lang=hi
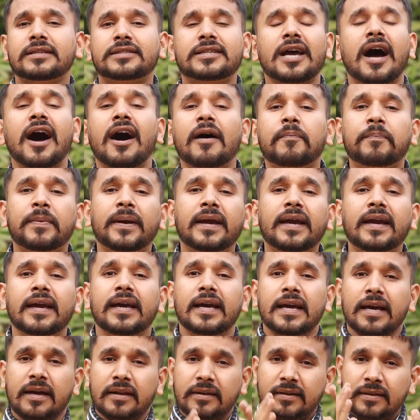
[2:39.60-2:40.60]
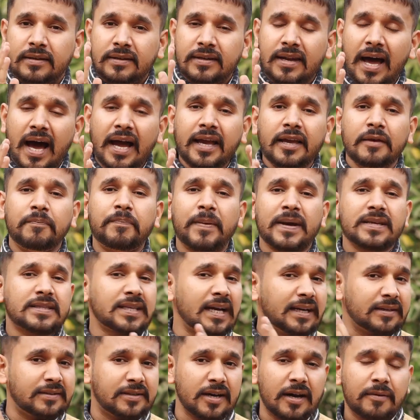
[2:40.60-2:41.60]
जहाँ पे ना ही
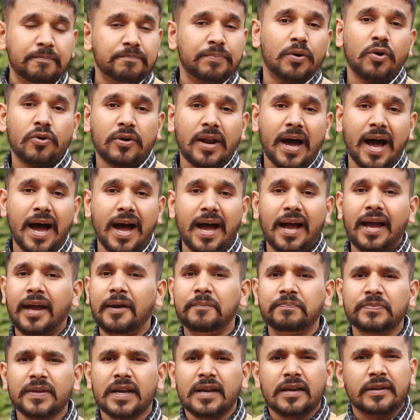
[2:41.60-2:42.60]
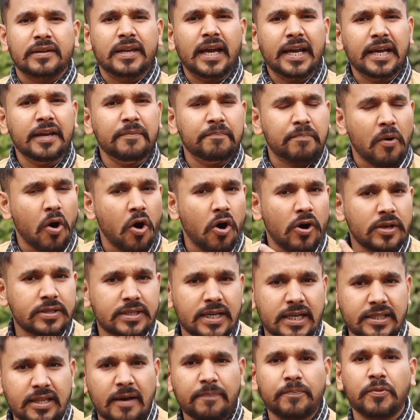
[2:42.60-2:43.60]
पैसा डंप हो रहा है ना ही
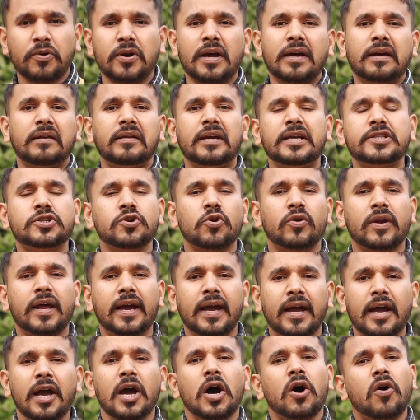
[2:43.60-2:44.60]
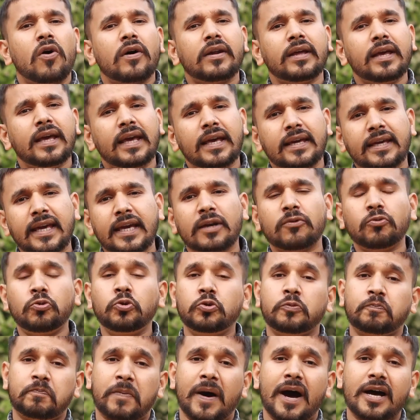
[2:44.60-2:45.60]
बहुत ज़्यादा प्रोडक्ट रेंज हो रहे हैं और एक एक
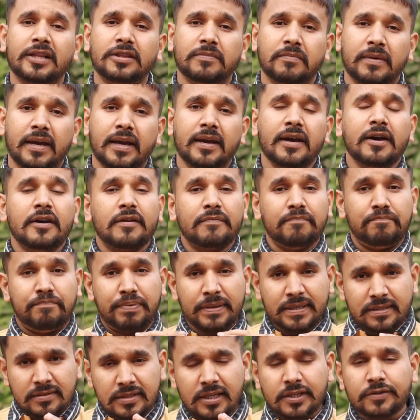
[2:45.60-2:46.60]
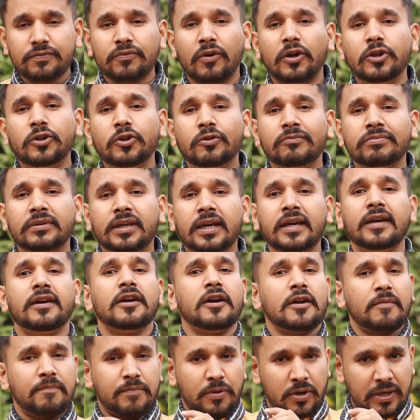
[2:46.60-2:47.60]
उत्पाद में बिजनेस वॉल्यूम की
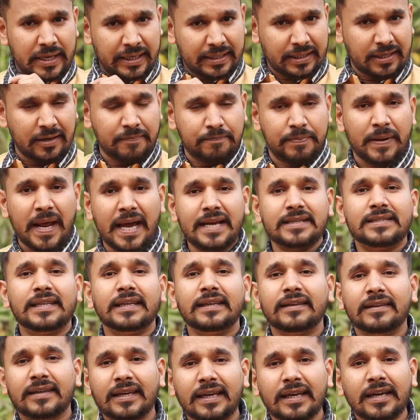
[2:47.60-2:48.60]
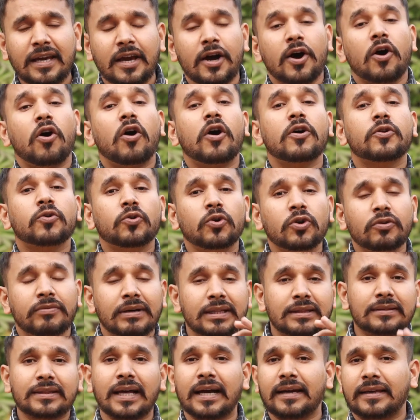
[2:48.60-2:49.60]
प्रोडक्ट की प्राइसिंग की और
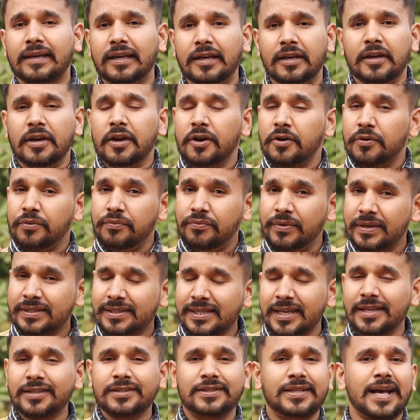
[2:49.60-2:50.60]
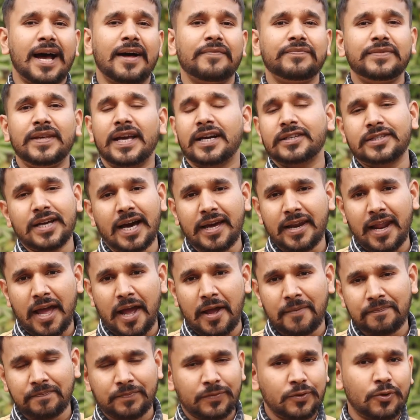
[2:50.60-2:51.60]
गुणवत्ता की विशेष ध्यान दिया जा रहा
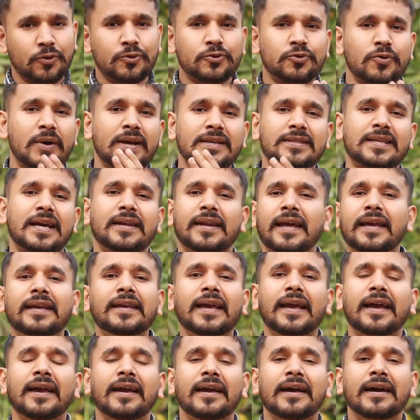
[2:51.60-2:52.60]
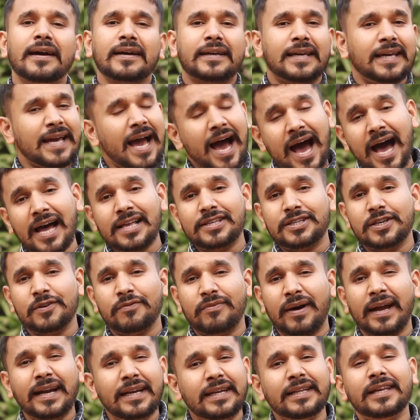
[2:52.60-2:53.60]
है दोस्तों ऐसा नहीं है कि आज ये
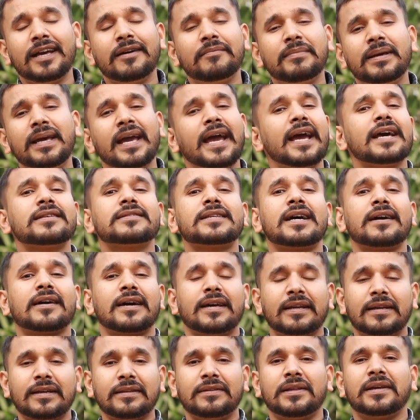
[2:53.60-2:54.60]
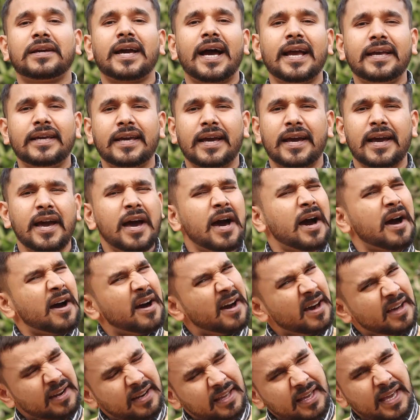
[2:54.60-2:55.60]
वाई ही ऐसा करके दिखाई है
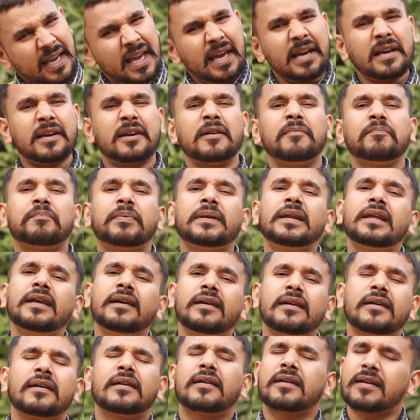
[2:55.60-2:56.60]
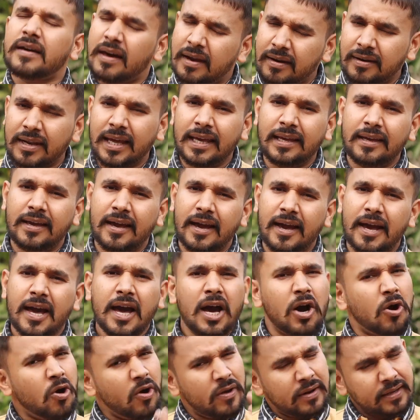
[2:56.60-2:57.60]
हर एक कंपनी कर रही है
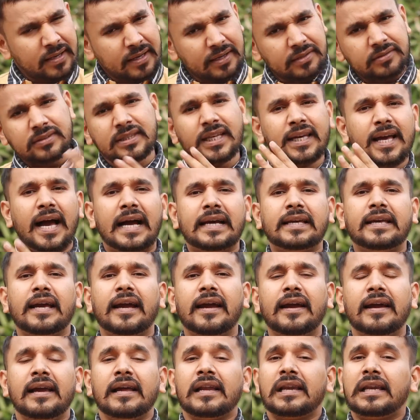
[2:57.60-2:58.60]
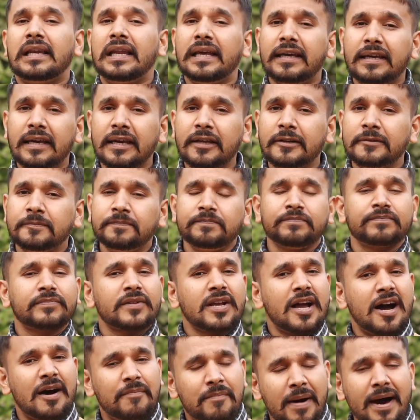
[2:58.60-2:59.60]
और करते आई है लेकिन
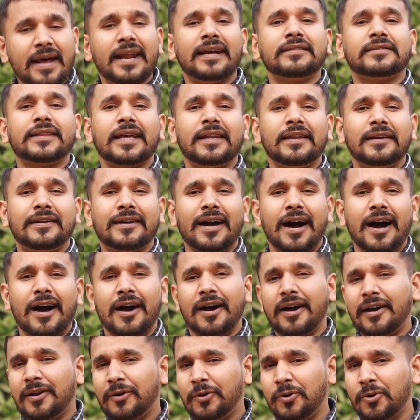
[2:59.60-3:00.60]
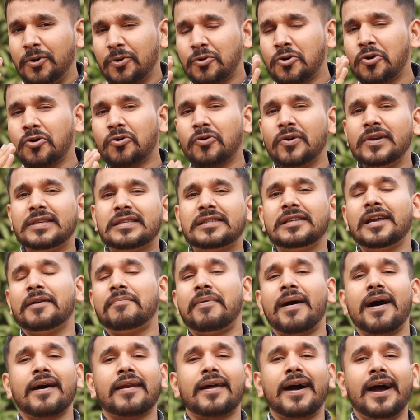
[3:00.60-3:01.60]
हमारा तरीका लोगों को इसलिए
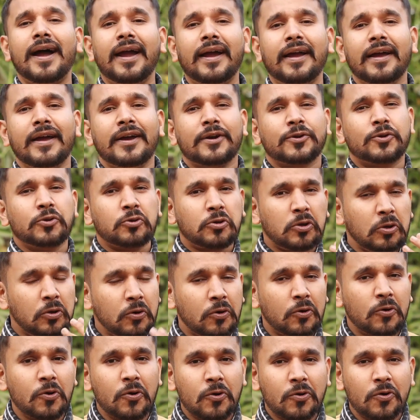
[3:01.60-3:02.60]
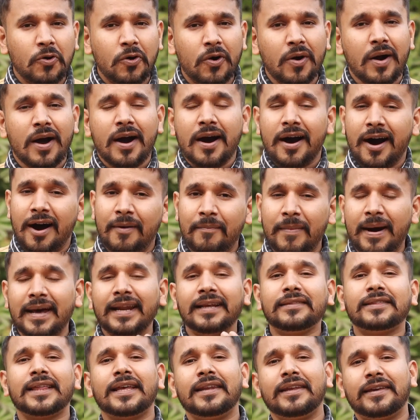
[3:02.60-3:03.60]
भा रहा है क्योंकि लोगों को
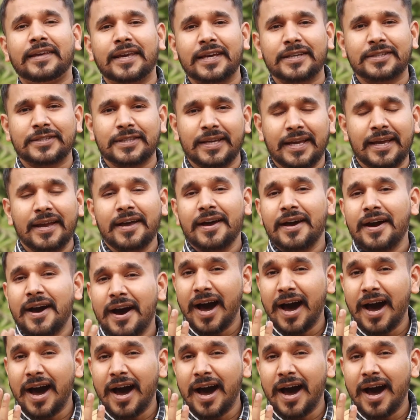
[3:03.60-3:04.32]
हमारे तरीके से